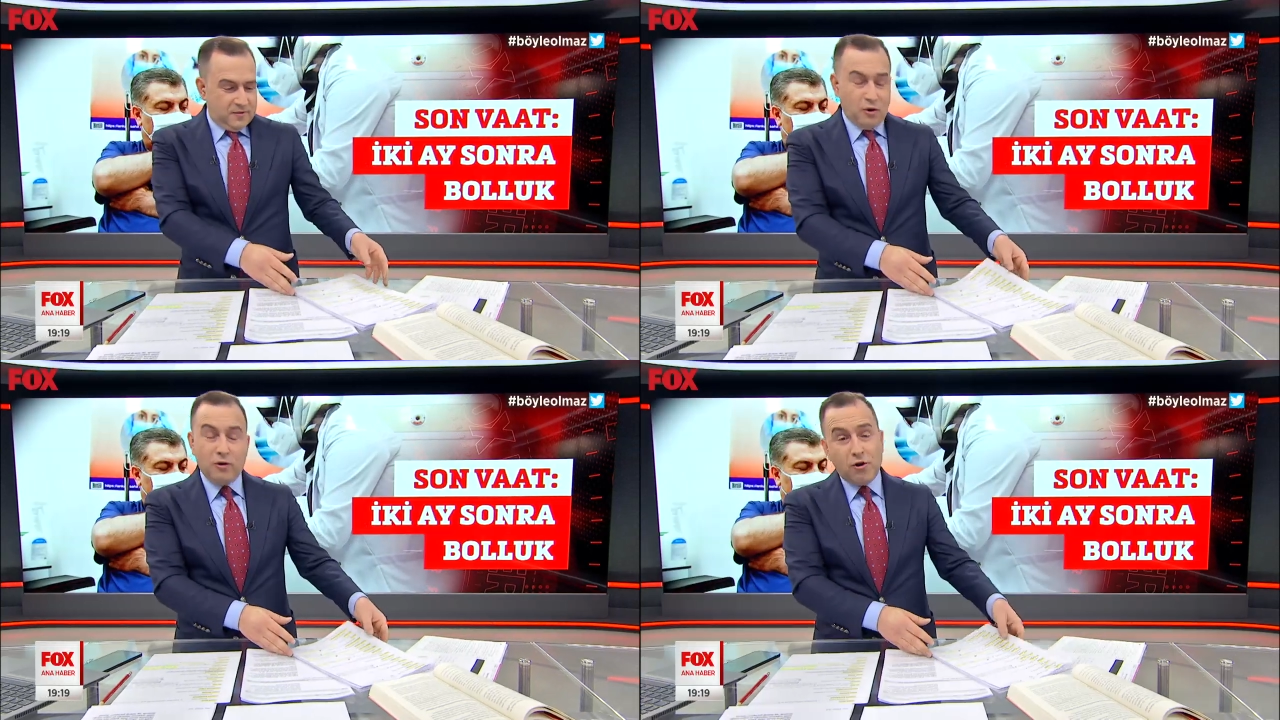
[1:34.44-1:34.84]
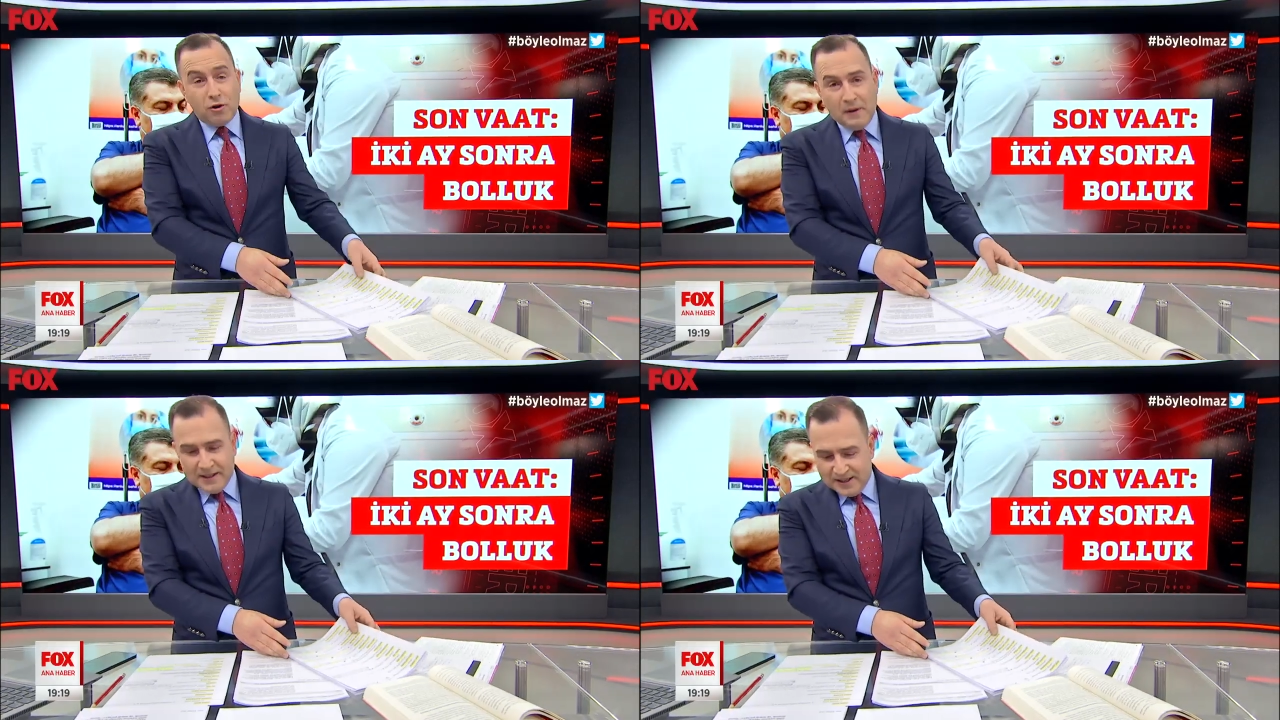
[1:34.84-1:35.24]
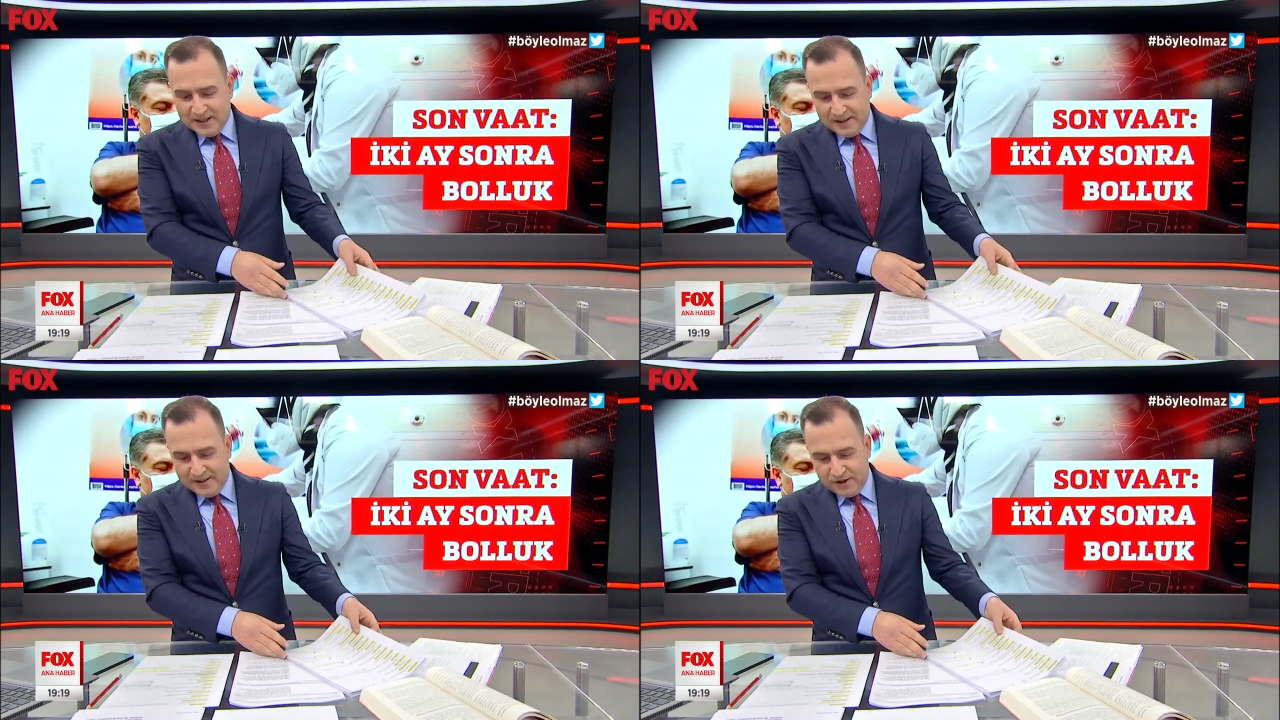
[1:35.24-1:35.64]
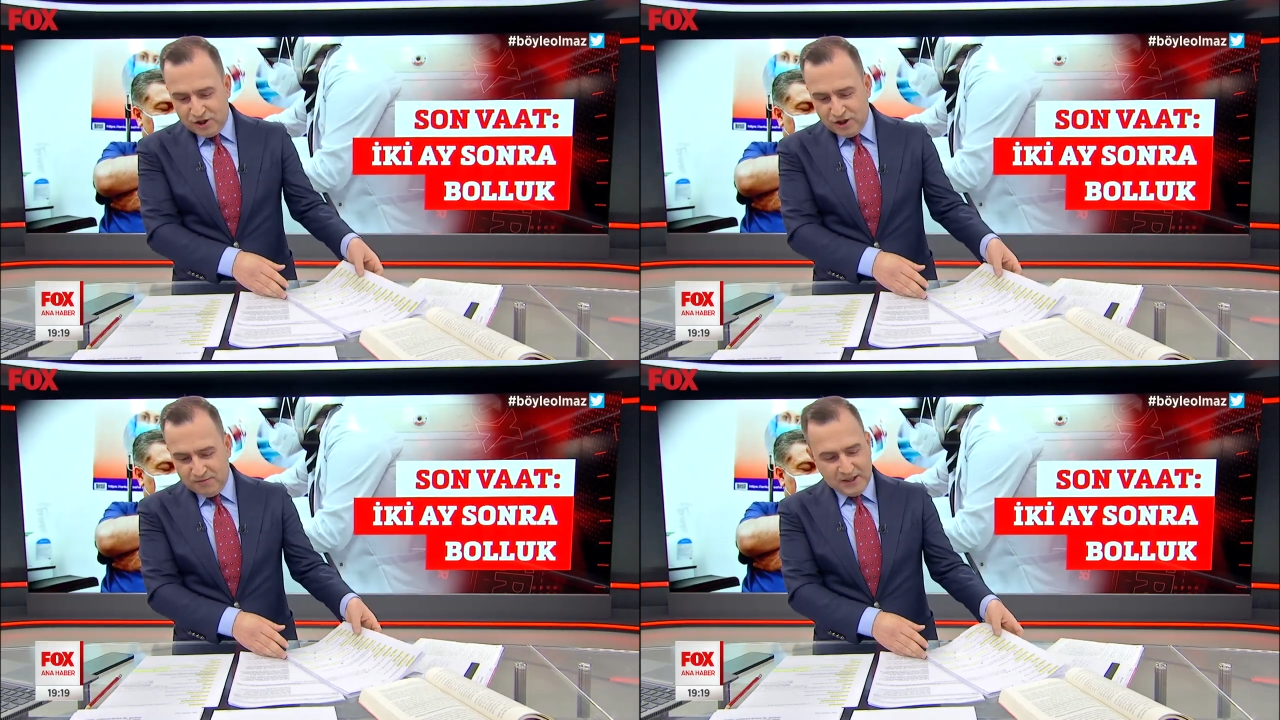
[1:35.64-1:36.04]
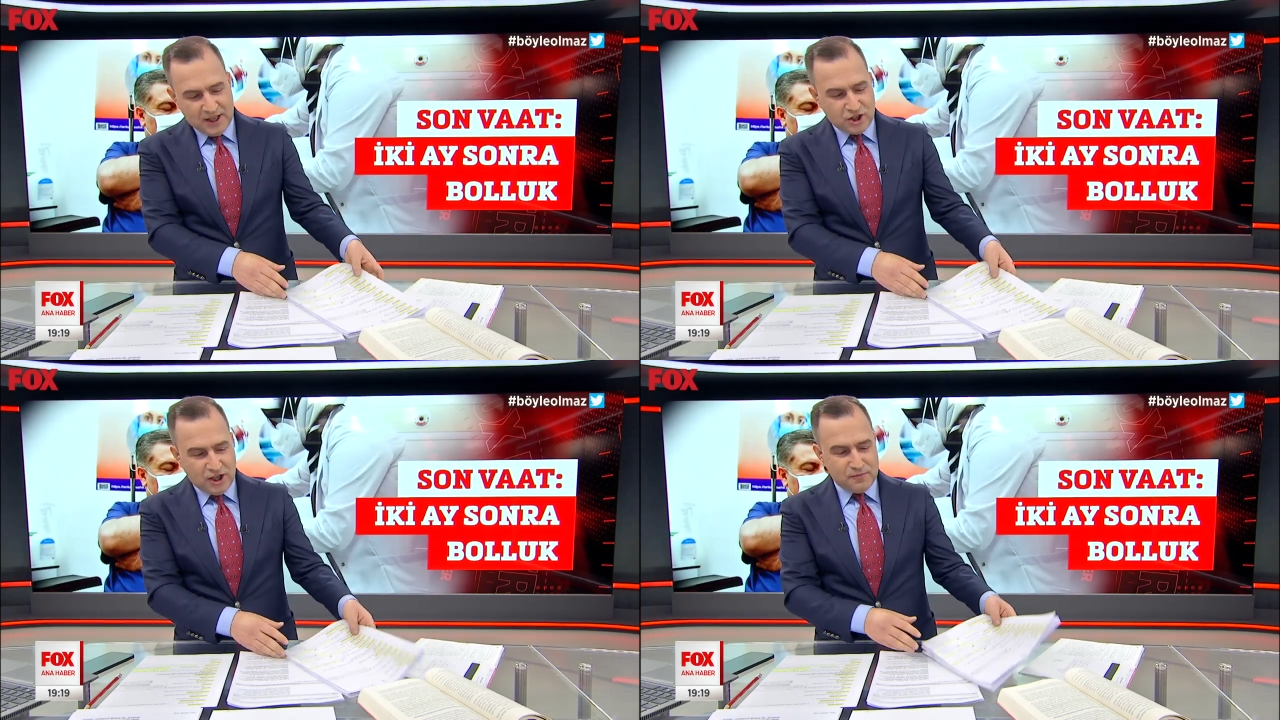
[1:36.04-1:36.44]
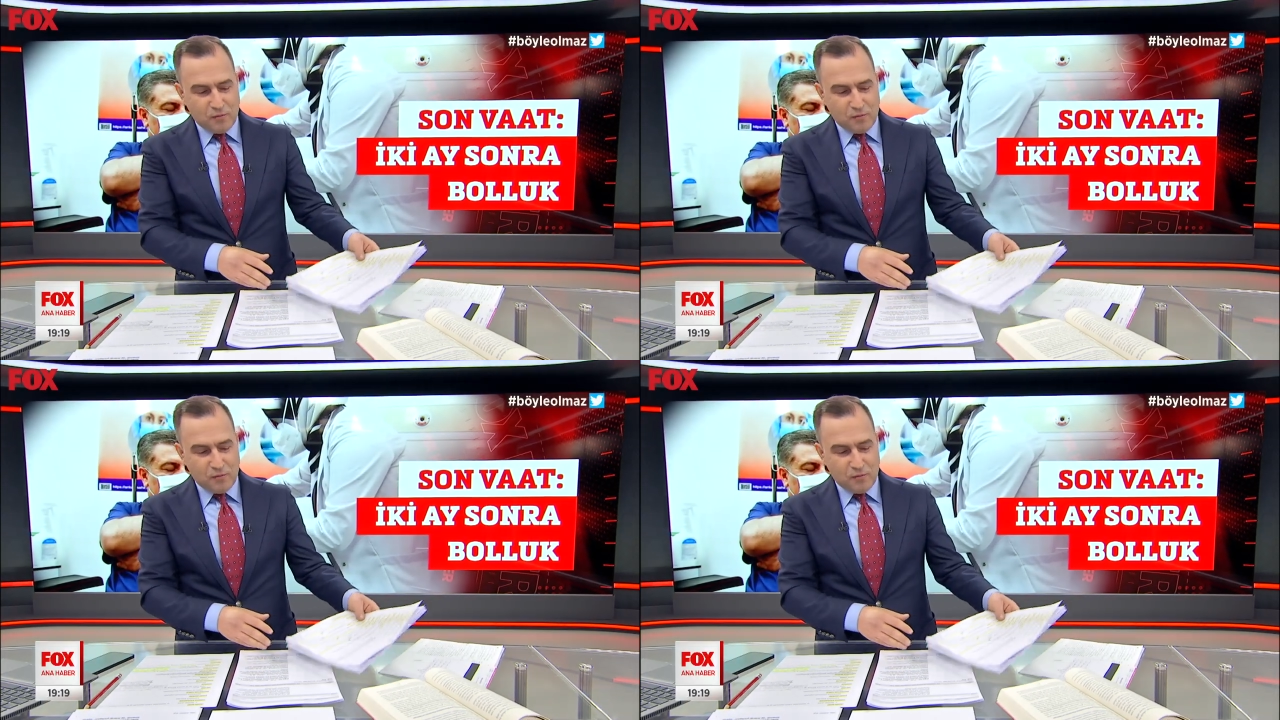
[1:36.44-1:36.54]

Böyle olmaz. Şimdi geçelim